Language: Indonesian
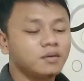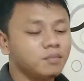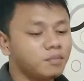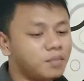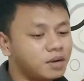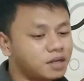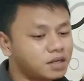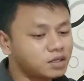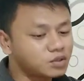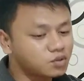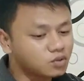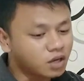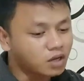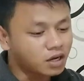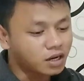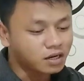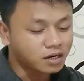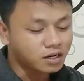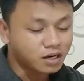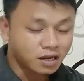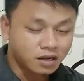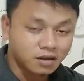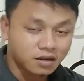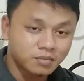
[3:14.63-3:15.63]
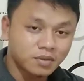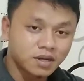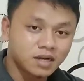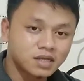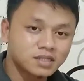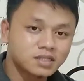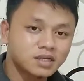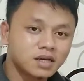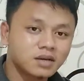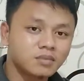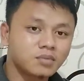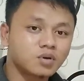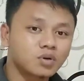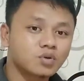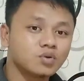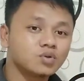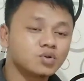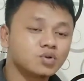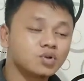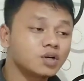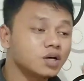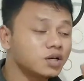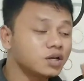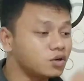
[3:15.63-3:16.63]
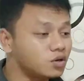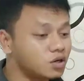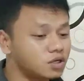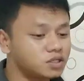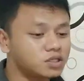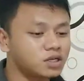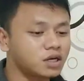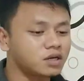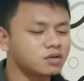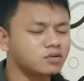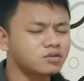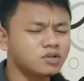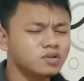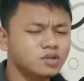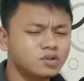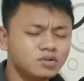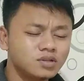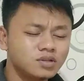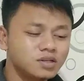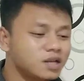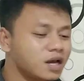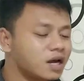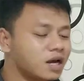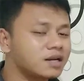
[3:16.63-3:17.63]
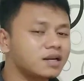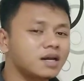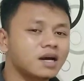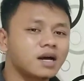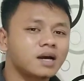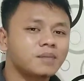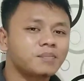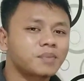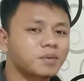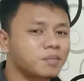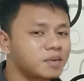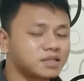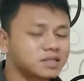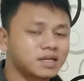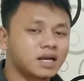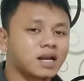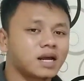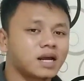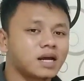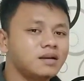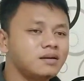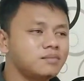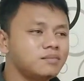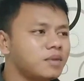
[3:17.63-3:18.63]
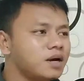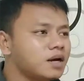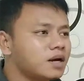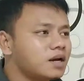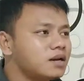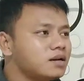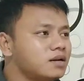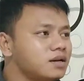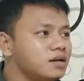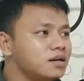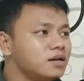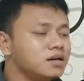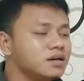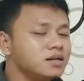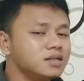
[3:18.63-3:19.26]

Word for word: banyak juga rakyat-rakyat Malaysia yang berkunjung ke Indonesia gitu itu tidak ada permasalahan bahkan